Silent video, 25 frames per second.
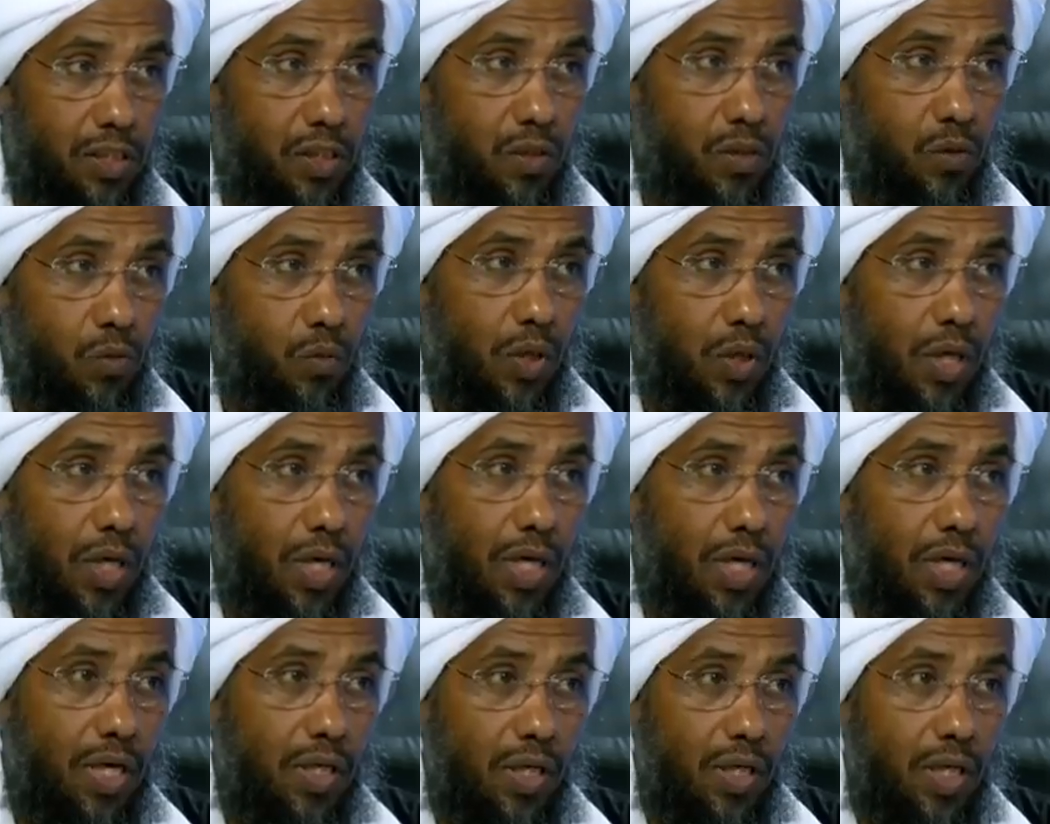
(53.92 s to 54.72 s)

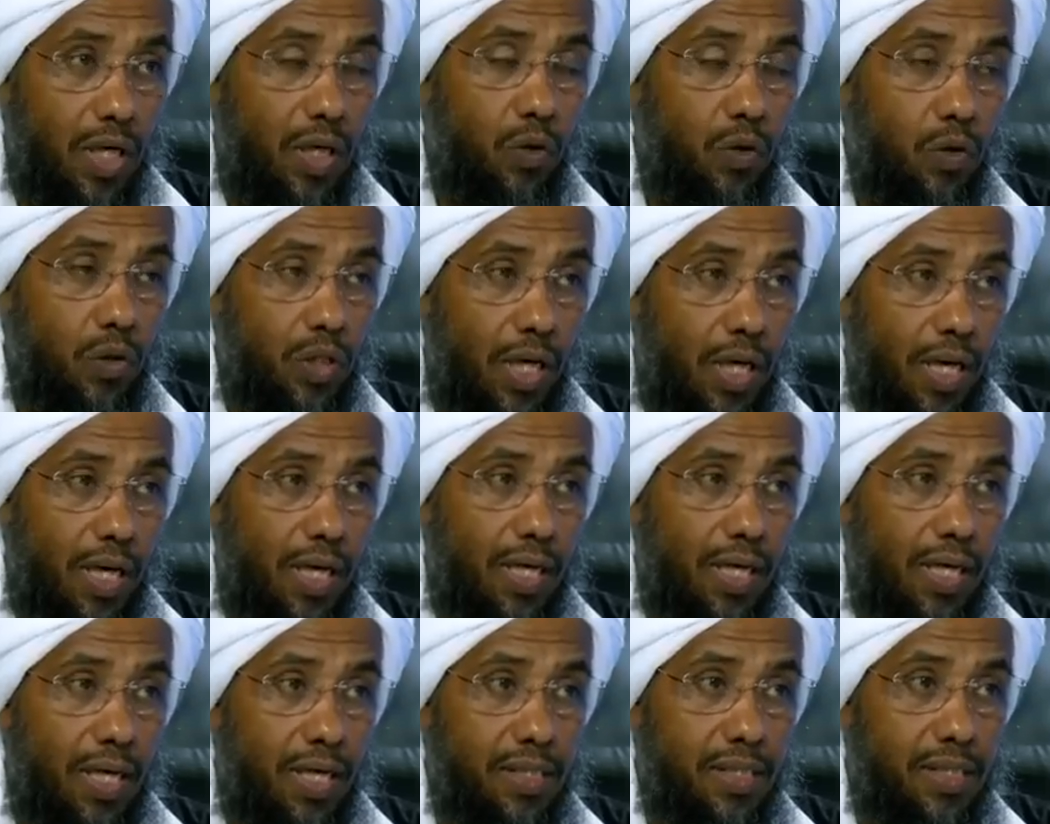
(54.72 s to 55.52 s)
والله
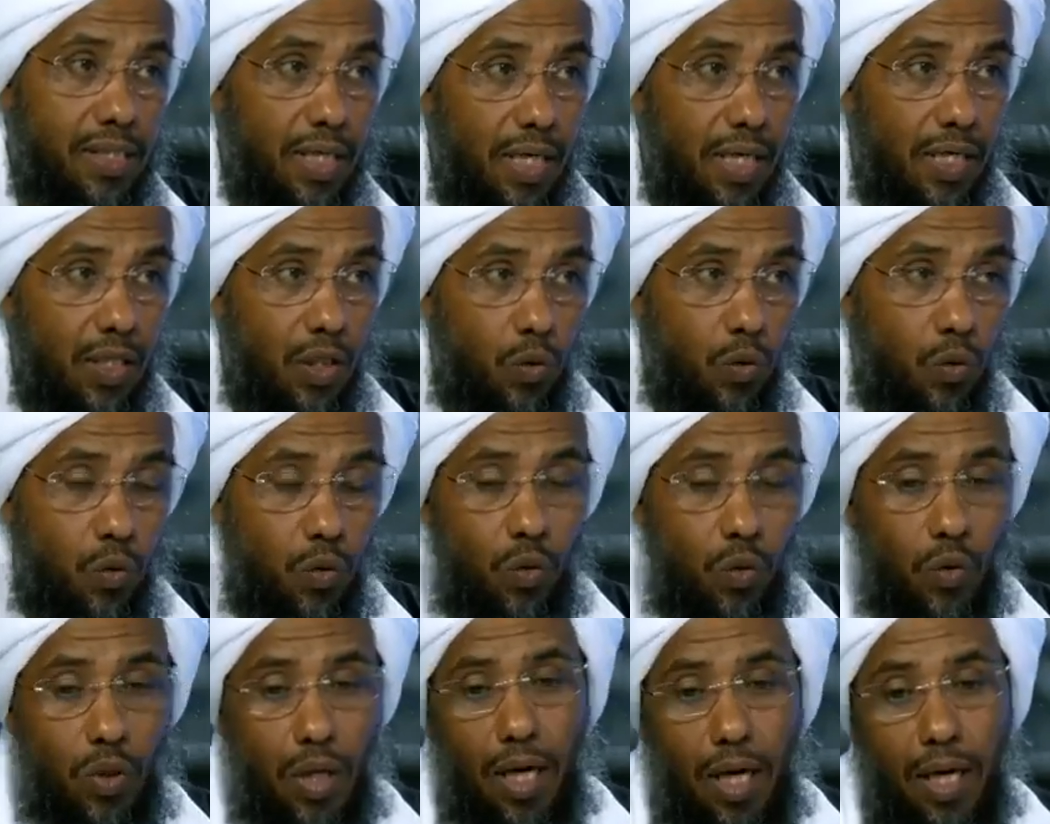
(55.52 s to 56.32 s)
تعالى
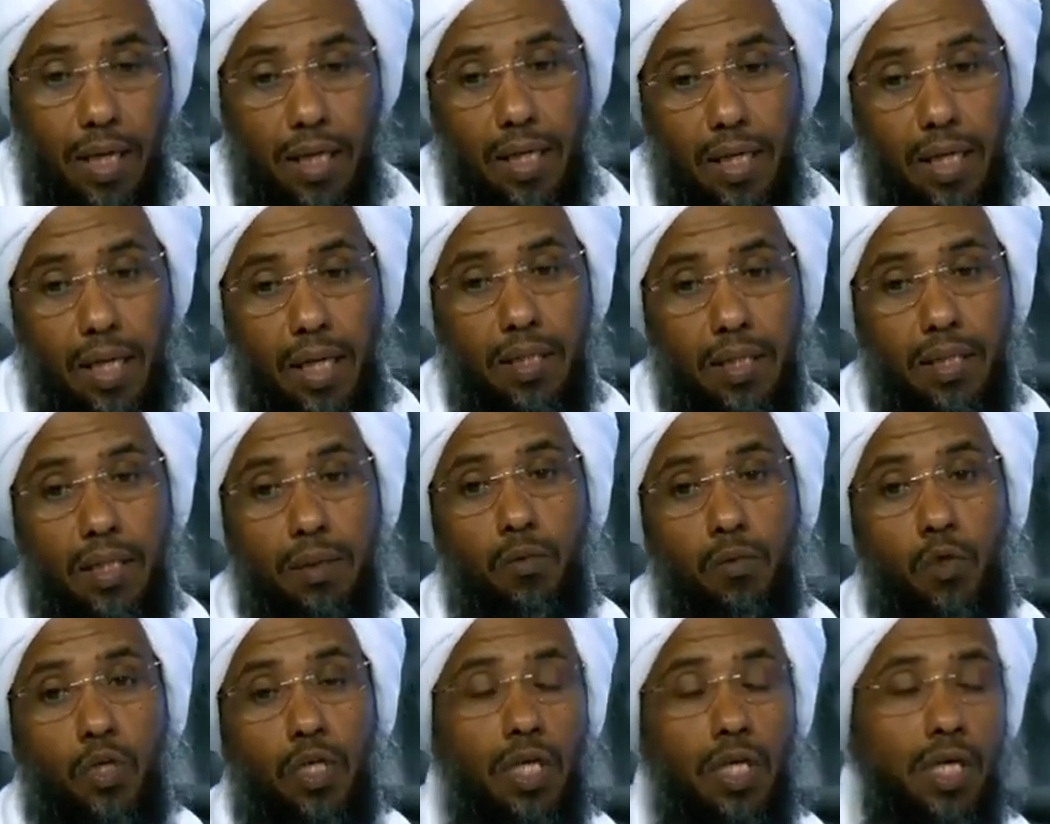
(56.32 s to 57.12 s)
سائله لكن
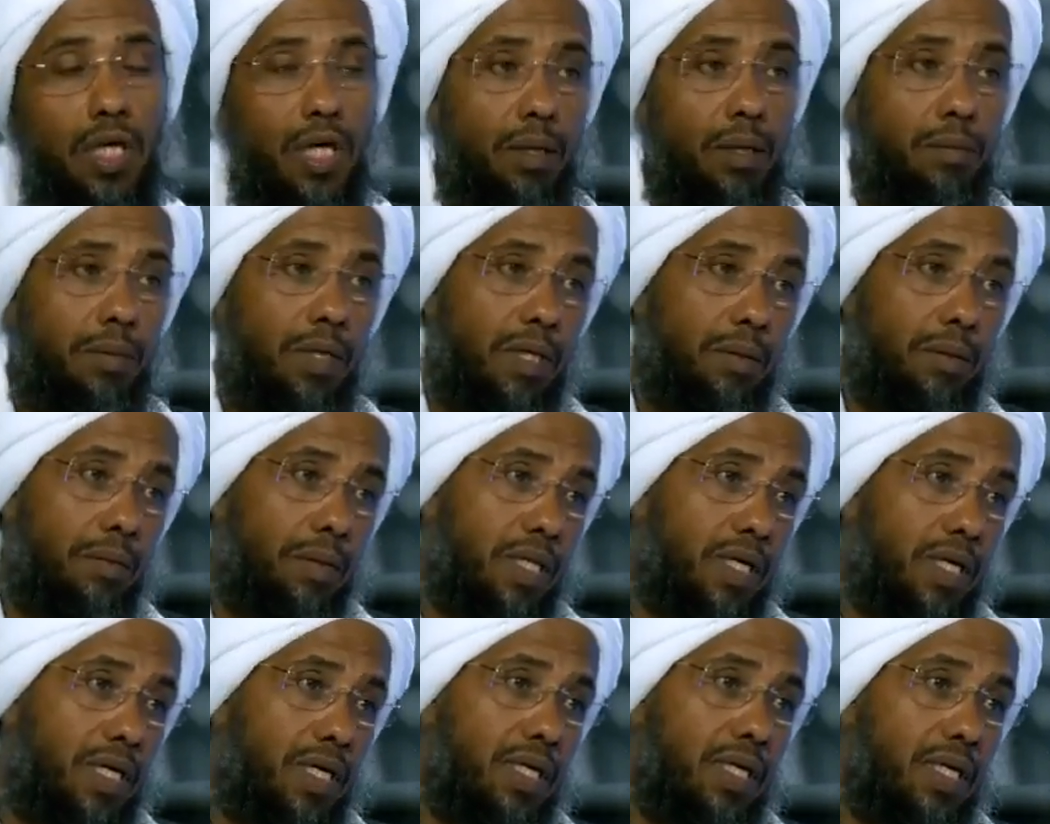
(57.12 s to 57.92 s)
عدم قيامه
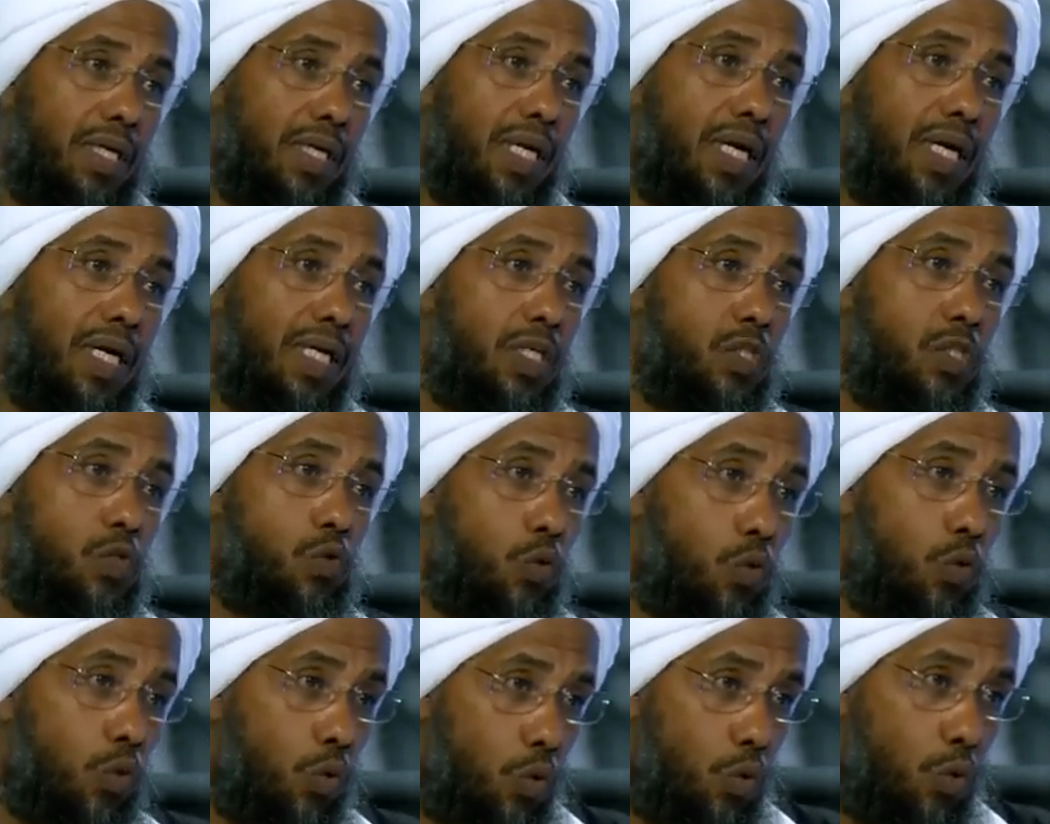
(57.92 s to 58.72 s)
بذلك لا
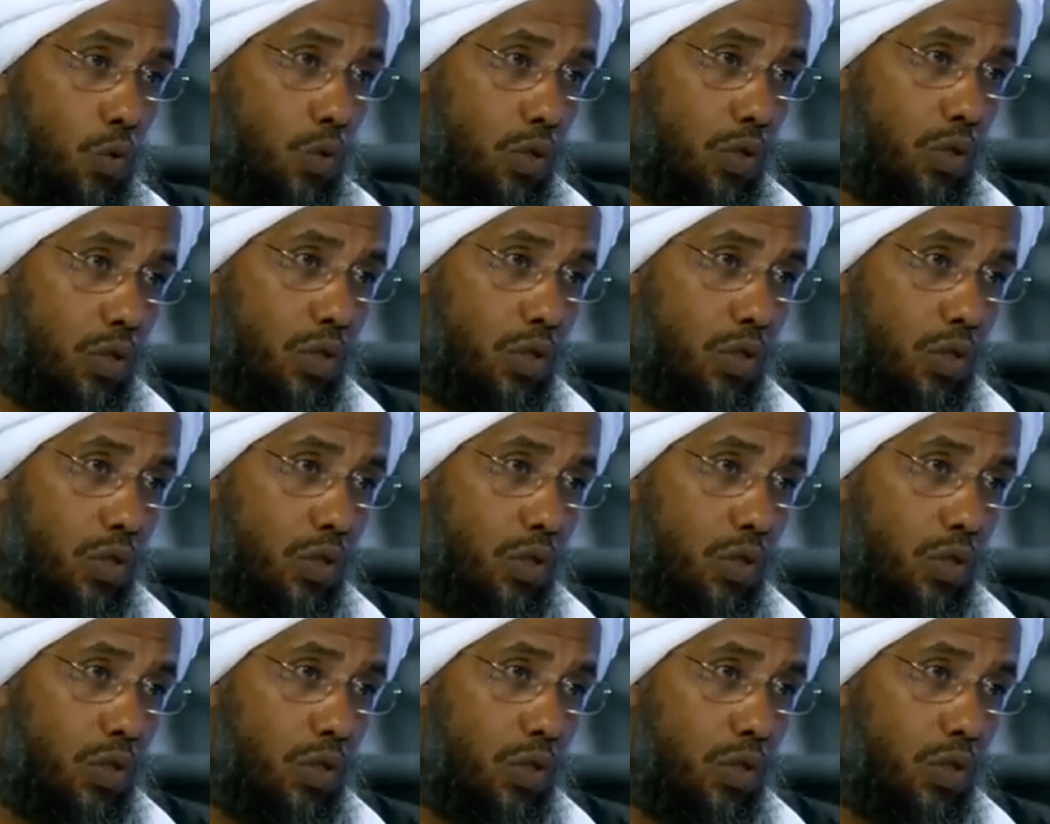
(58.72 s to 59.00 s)
يسوغ